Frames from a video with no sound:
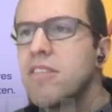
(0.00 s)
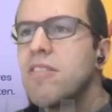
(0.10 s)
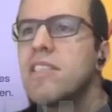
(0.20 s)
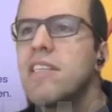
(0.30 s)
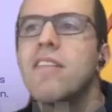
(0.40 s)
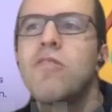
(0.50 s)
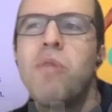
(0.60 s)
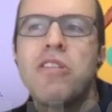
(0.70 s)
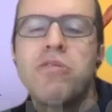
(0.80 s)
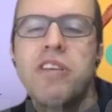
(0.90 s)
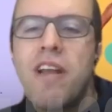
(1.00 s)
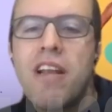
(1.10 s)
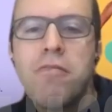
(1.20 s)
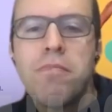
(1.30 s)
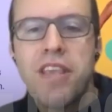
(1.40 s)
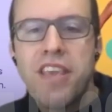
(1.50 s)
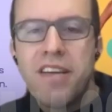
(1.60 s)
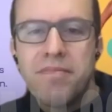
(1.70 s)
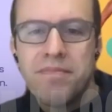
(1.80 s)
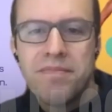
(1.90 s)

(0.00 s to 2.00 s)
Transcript: Sebastián. ¿Cuánto lleva la compañía?